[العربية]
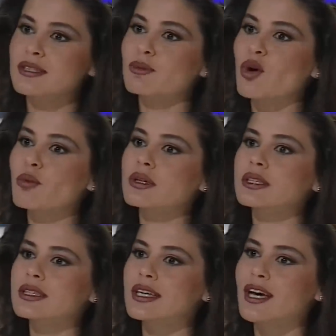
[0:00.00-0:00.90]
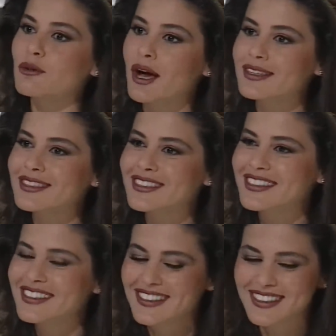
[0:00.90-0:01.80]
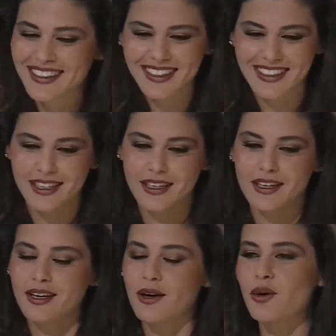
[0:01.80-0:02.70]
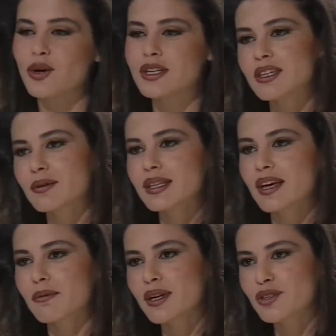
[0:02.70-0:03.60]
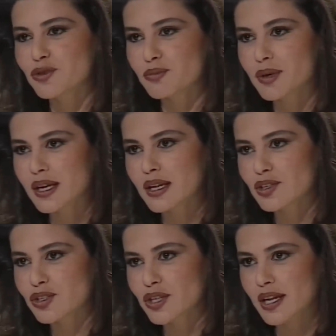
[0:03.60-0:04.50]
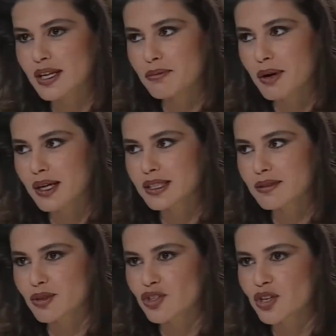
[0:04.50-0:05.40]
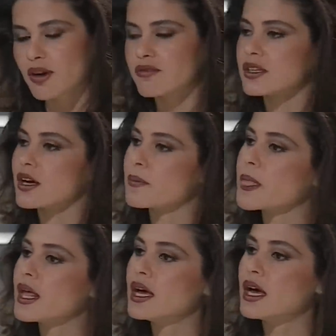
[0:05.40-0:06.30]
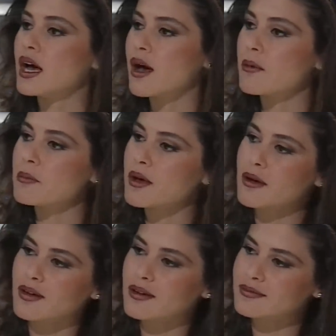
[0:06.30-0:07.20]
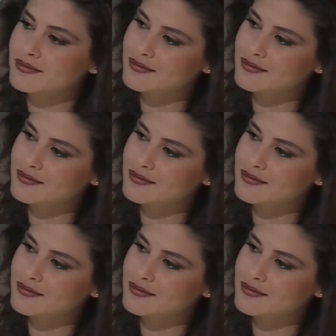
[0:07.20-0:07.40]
دبلوم بتضيع الوقت هول اذا بدك بالاجمال الاشياء اللي ما كتير متشابه فيها اما